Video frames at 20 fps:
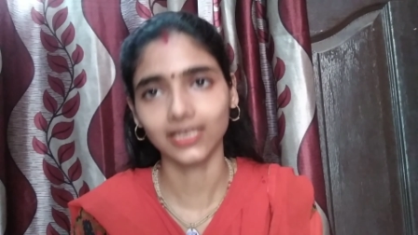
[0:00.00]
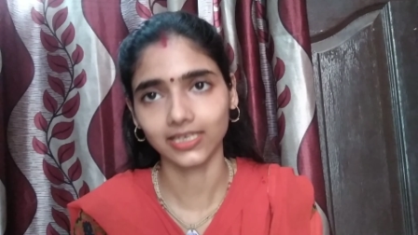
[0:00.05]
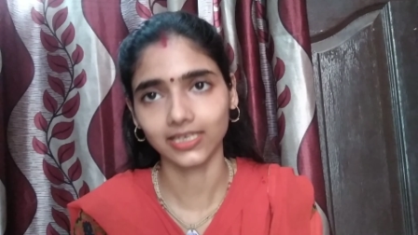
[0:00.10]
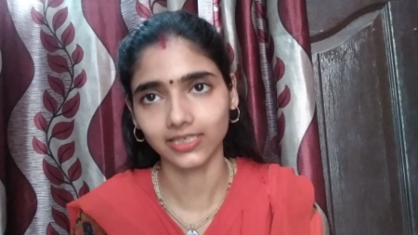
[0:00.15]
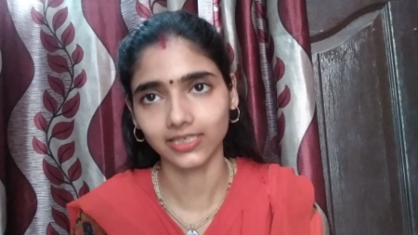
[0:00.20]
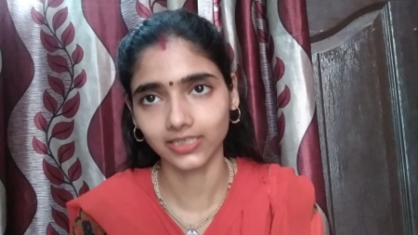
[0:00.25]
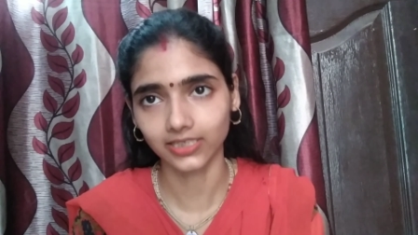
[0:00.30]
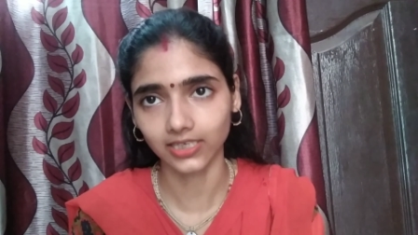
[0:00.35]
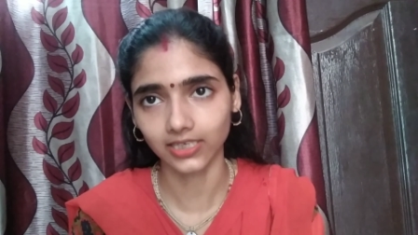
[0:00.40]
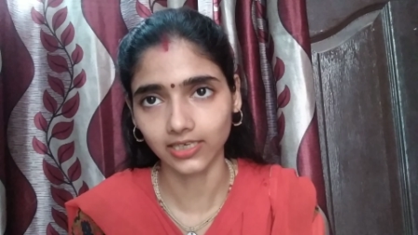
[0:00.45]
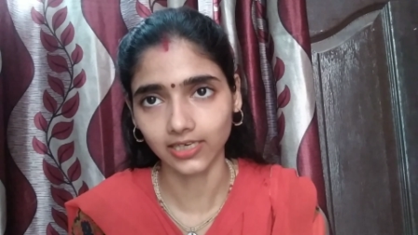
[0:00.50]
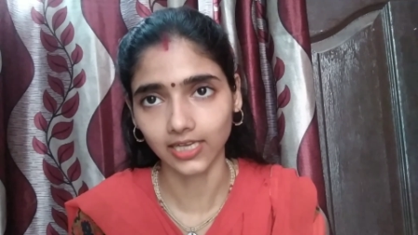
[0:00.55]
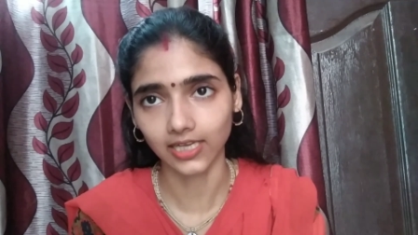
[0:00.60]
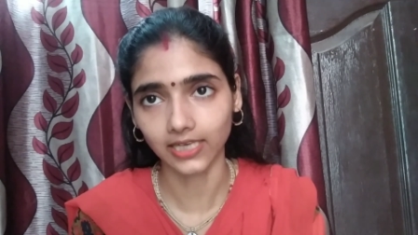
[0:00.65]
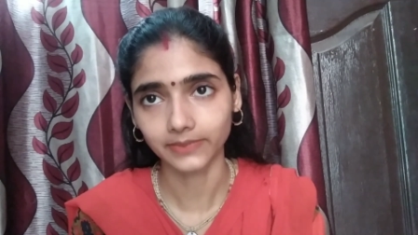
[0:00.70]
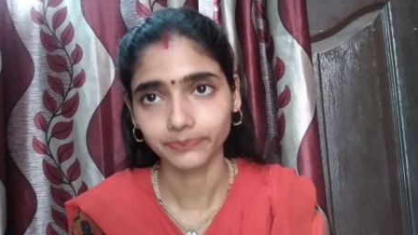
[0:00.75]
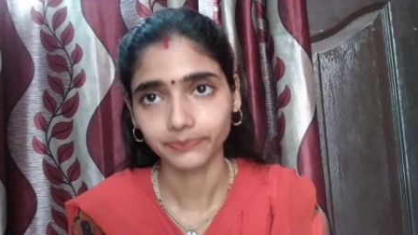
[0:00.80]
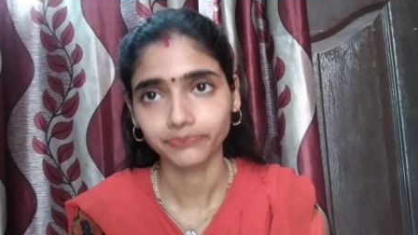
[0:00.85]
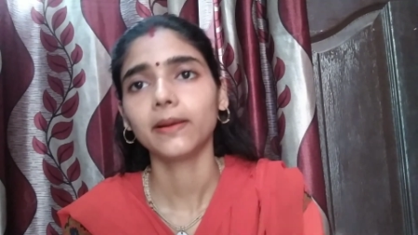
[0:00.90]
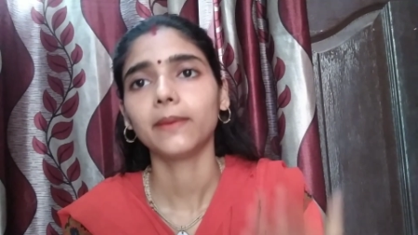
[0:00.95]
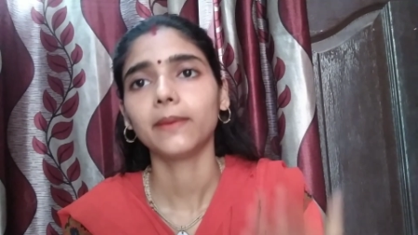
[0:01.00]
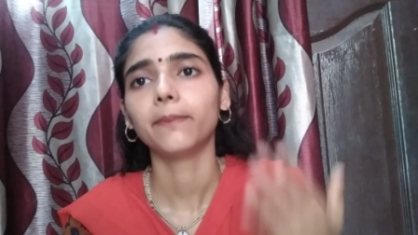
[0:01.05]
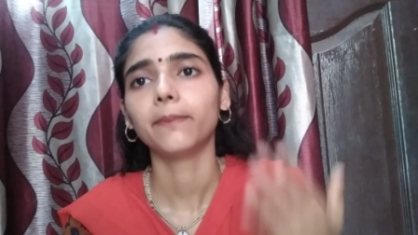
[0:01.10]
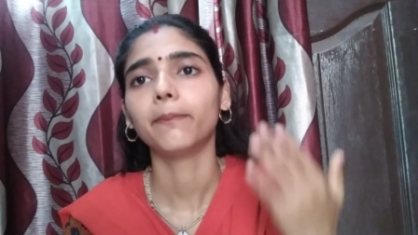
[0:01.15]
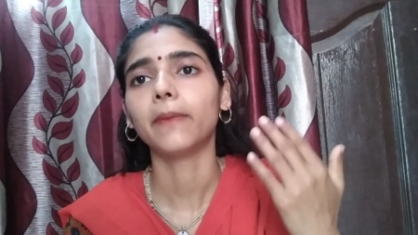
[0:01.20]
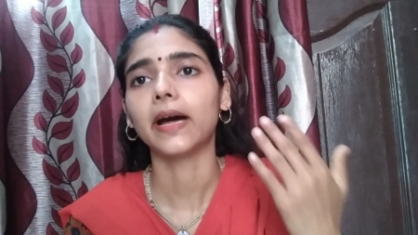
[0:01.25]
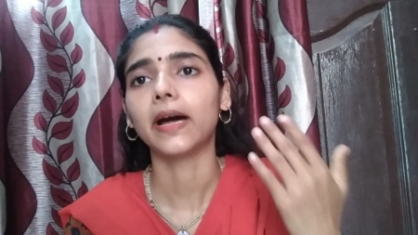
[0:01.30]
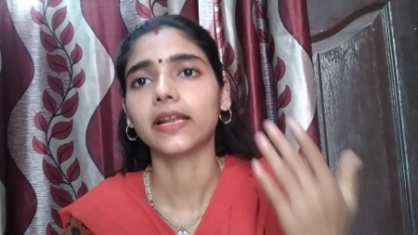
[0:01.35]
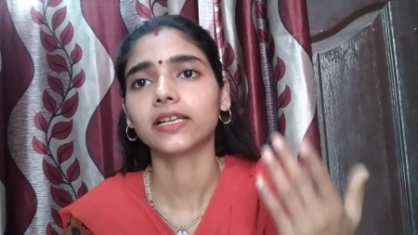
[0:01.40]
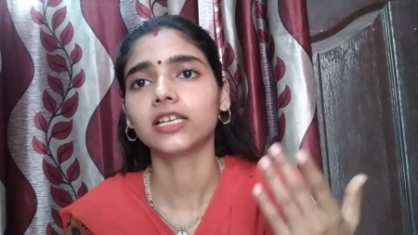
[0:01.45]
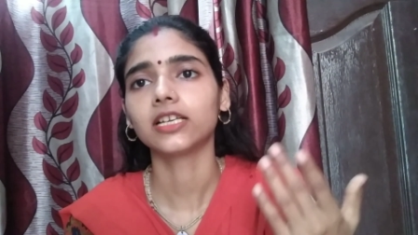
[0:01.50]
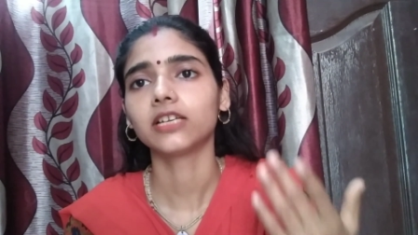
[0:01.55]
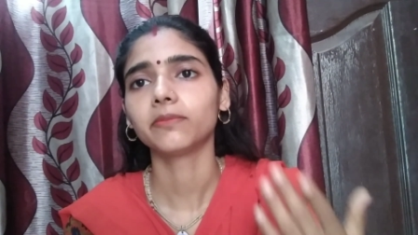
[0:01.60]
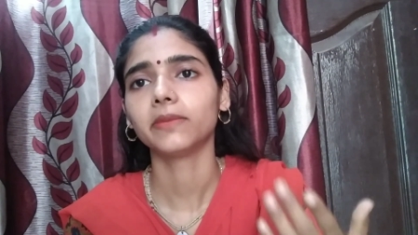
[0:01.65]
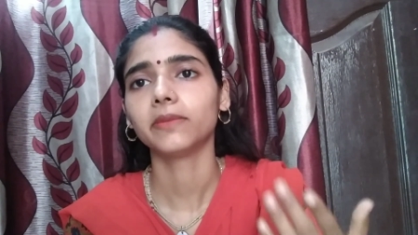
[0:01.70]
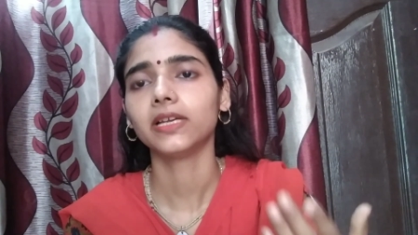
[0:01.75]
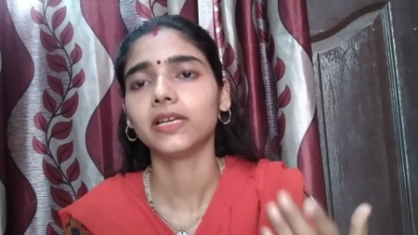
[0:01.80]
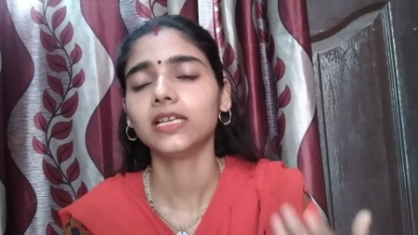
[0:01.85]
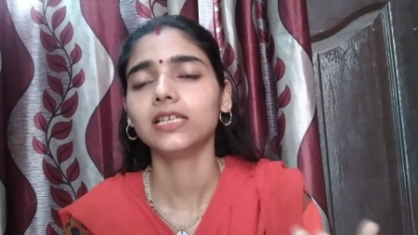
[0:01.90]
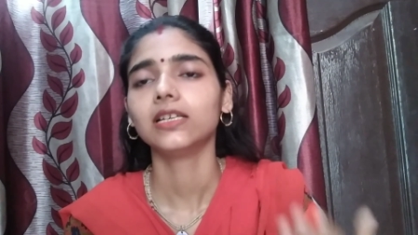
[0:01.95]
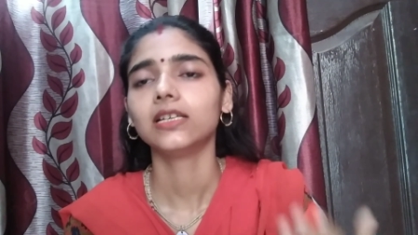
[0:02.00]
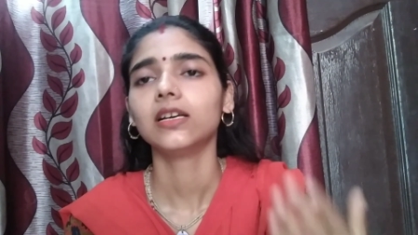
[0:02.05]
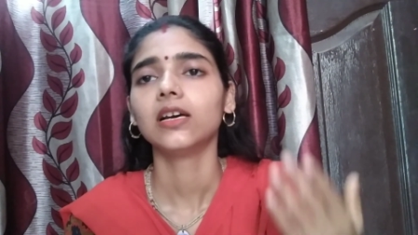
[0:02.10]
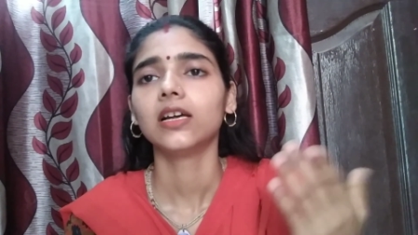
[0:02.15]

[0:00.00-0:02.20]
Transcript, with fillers: नहीं करना मार्केट में